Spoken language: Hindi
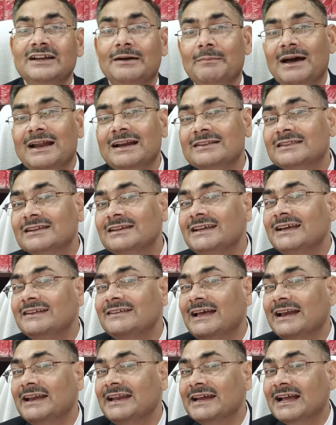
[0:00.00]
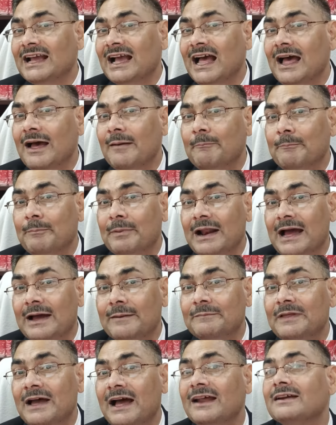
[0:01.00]
जमानत लिए जाने का
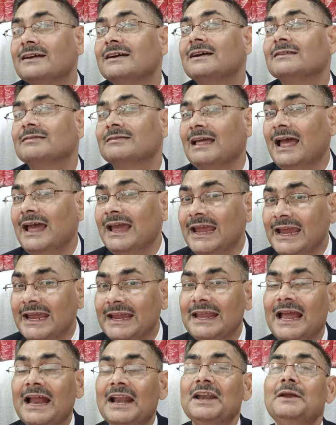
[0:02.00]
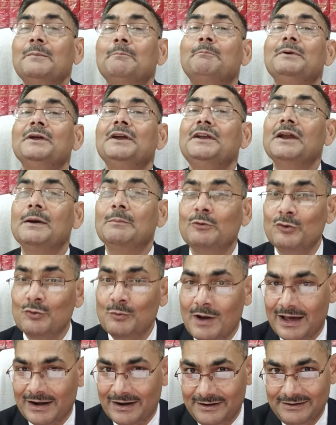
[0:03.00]
प्रावधान करता है यानी
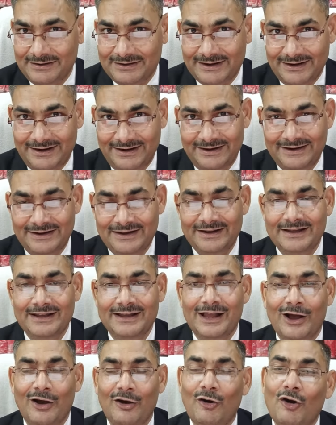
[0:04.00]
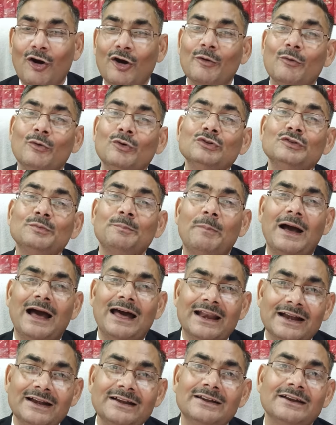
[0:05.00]
बीडब्ल्यू वारंट है और उस
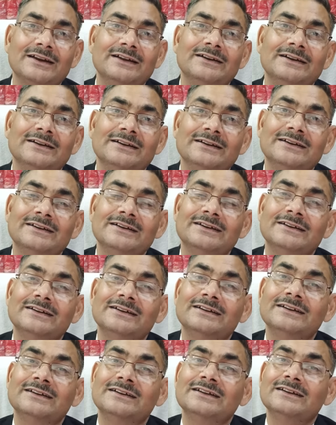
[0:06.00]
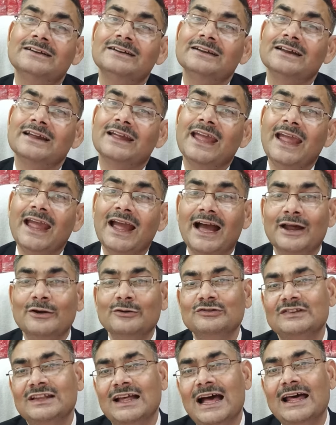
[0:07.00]
वारंट के
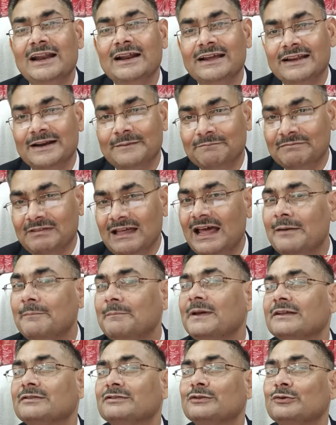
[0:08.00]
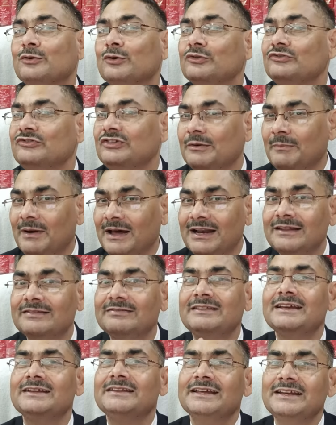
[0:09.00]
अनुसार गिरफ्तार व्यक्ति को
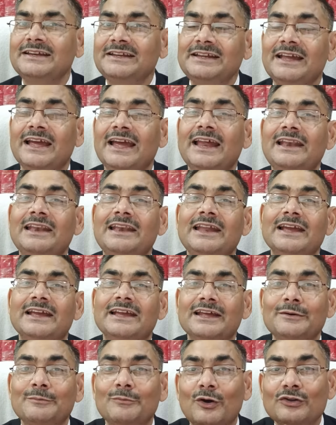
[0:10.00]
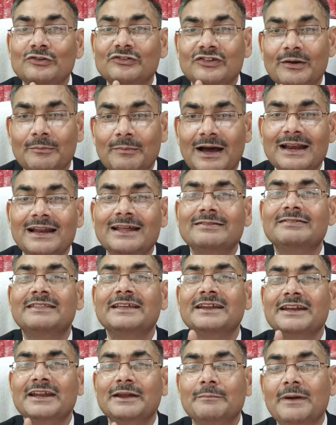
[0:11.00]
जमानत दे देनी है लेकिन वो जमानत
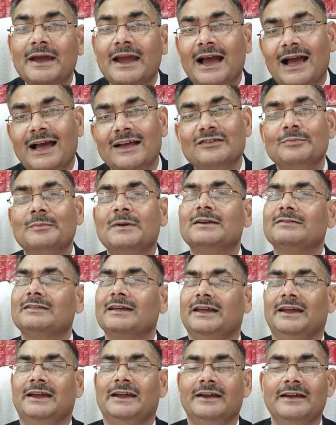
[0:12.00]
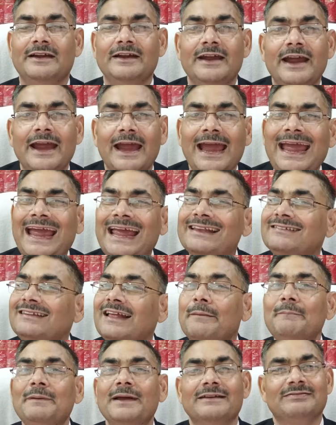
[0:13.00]
देने में असमर्थ है
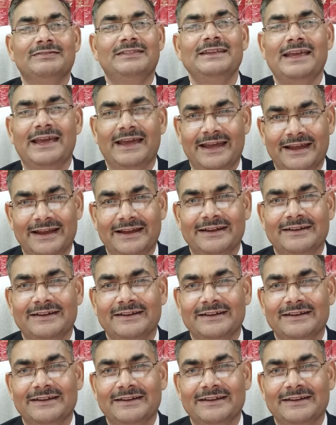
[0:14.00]
ऐसा व्यक्ति है